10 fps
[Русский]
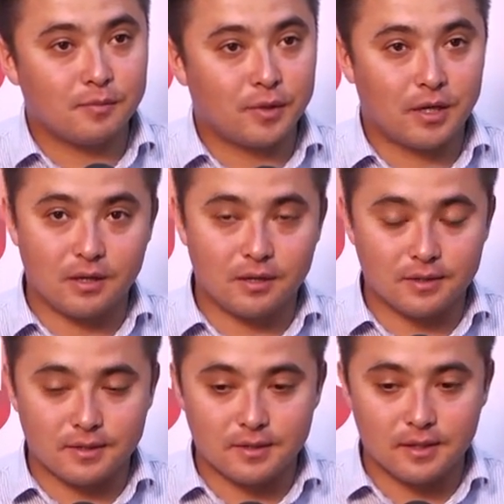правильно, наверное,
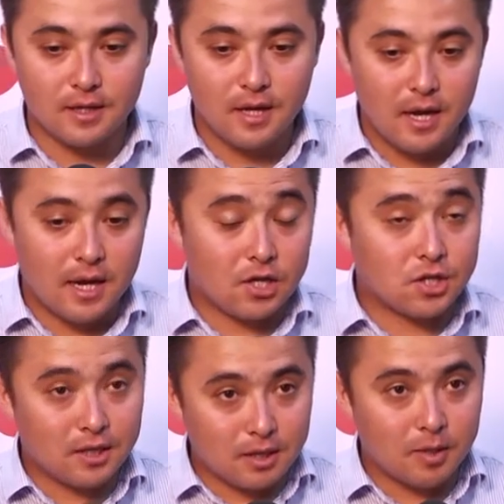сказать,
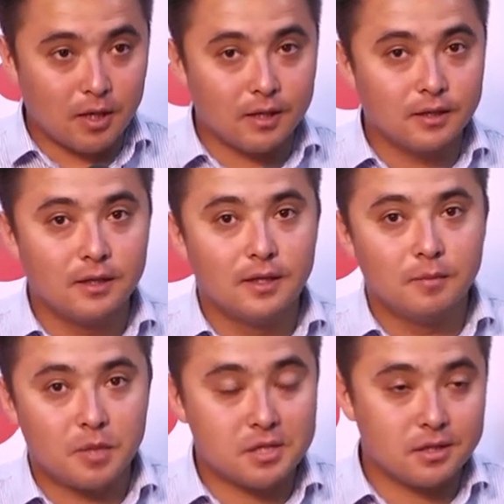Айжан Табарах.
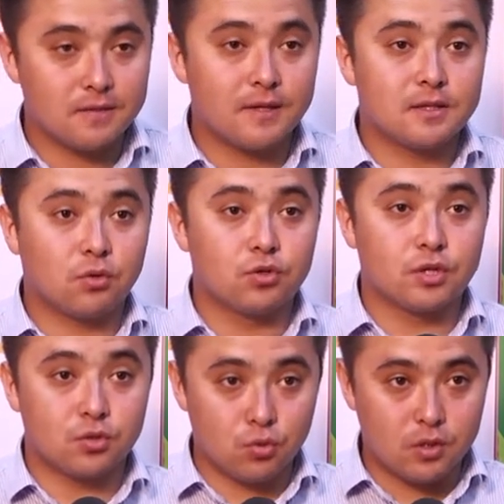Песня называется
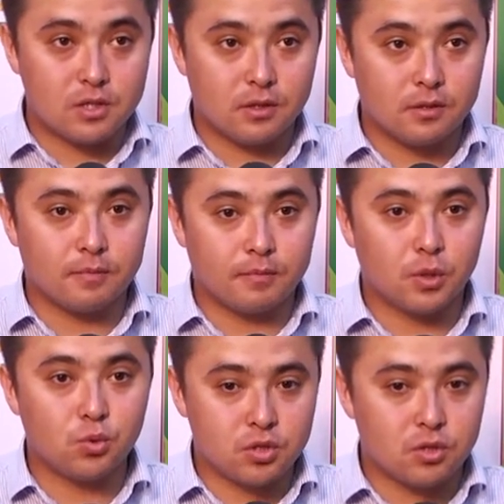«Коштасу». Если
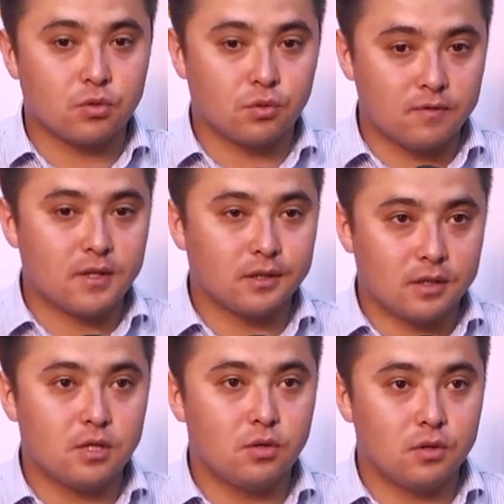получится, то, наверное, на
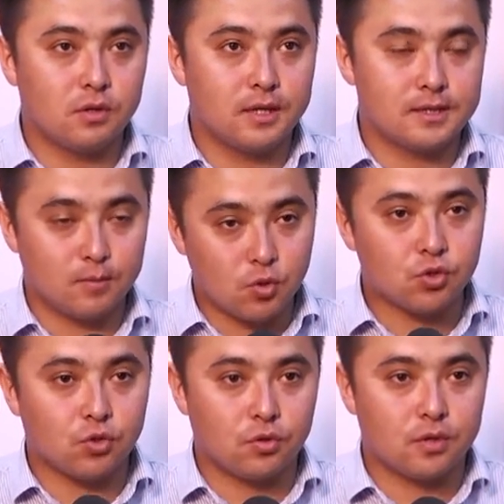нее я сниму
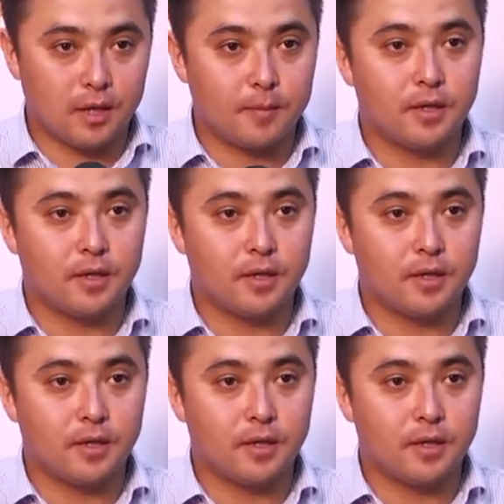еще клип.